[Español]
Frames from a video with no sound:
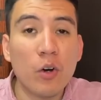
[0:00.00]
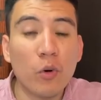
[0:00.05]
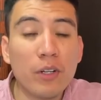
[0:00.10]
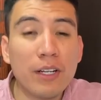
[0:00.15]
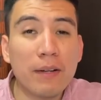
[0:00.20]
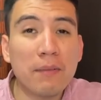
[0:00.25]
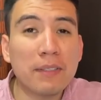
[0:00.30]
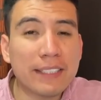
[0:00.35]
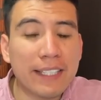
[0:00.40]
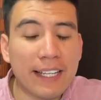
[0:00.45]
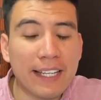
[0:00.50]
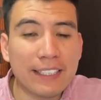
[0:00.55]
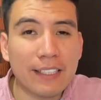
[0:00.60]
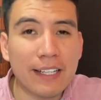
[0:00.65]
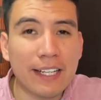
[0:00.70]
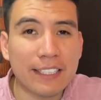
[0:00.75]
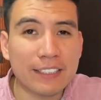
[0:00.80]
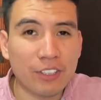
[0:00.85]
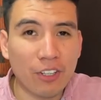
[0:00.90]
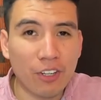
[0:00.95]
Una vez que hayas
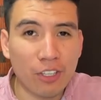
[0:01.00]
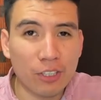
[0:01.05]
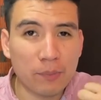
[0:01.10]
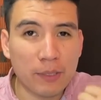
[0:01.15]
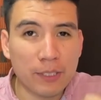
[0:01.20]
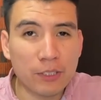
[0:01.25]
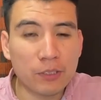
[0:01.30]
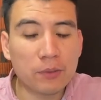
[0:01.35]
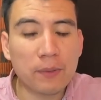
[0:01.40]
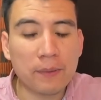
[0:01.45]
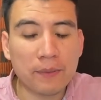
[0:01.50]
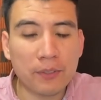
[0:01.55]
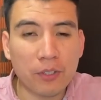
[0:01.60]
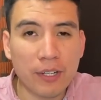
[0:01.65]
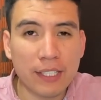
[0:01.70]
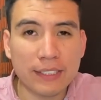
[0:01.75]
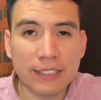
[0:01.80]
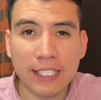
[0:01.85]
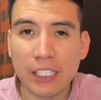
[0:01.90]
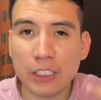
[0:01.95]
alcanzado los 1000
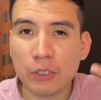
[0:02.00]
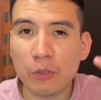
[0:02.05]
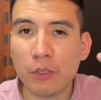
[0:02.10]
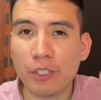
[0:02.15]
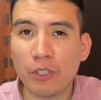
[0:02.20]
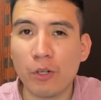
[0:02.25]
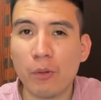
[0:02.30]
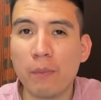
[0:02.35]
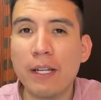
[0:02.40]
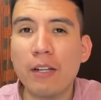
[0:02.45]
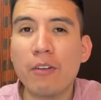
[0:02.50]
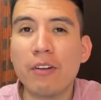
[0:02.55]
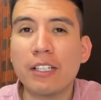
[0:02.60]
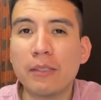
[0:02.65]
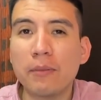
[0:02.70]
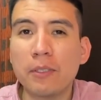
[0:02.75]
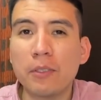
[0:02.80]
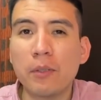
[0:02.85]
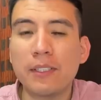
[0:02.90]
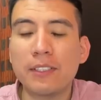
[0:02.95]
suscriptores y las 4000
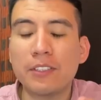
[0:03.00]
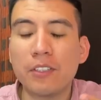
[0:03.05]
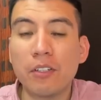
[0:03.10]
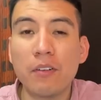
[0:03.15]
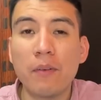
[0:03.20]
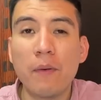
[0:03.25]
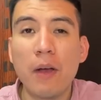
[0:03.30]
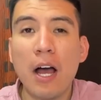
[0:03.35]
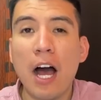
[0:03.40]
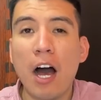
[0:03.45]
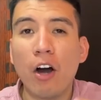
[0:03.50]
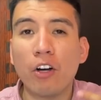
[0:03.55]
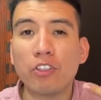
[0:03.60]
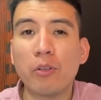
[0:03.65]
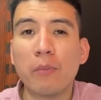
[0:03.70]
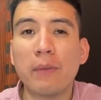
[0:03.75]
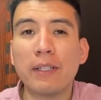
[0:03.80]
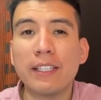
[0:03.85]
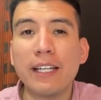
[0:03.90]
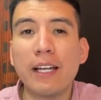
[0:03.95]
horas de visualización,
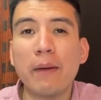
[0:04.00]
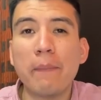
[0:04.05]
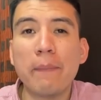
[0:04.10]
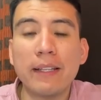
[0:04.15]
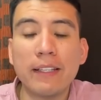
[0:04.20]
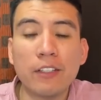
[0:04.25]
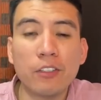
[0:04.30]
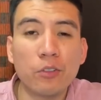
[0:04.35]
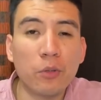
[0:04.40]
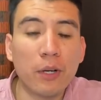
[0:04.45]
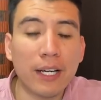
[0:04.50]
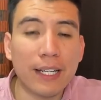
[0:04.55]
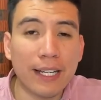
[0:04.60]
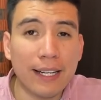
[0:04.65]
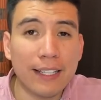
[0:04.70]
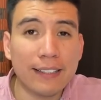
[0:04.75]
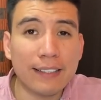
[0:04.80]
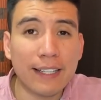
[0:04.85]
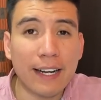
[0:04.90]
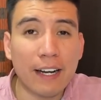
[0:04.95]
automáticamente tu
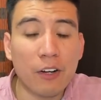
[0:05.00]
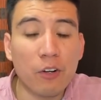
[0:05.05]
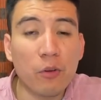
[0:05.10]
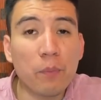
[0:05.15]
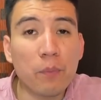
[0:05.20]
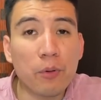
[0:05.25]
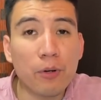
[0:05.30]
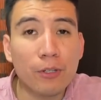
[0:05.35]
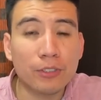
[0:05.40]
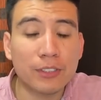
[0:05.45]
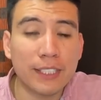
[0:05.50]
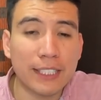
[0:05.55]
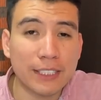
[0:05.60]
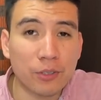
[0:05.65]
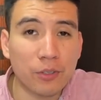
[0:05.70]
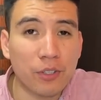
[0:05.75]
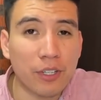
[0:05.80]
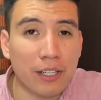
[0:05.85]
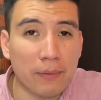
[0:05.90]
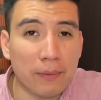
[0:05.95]
canal entrará en un
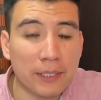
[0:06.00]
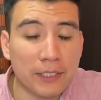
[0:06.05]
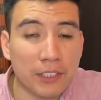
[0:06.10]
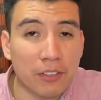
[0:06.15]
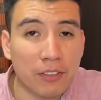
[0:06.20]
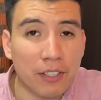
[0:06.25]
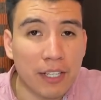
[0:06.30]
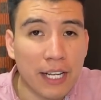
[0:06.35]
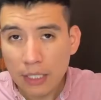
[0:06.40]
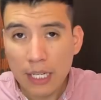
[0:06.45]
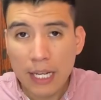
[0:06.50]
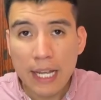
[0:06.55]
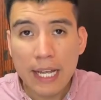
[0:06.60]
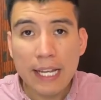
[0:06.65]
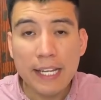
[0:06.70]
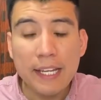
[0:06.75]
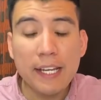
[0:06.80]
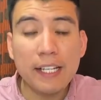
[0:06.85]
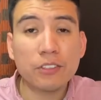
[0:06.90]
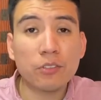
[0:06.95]
proceso de revisión.
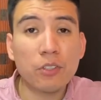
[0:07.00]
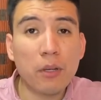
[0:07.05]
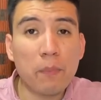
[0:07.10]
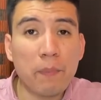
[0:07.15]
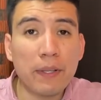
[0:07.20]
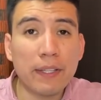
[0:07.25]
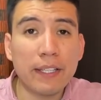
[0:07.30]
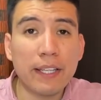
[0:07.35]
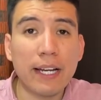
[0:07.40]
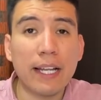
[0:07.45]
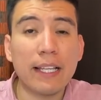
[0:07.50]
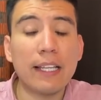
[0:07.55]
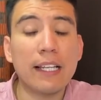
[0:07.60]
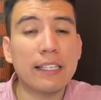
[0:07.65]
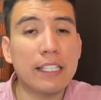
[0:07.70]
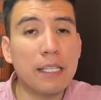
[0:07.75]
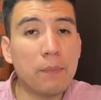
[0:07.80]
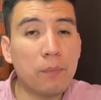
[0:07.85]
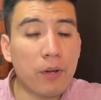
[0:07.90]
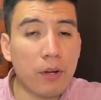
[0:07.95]
Y esto dependerá
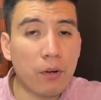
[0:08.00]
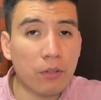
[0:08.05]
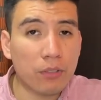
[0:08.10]
del tipo de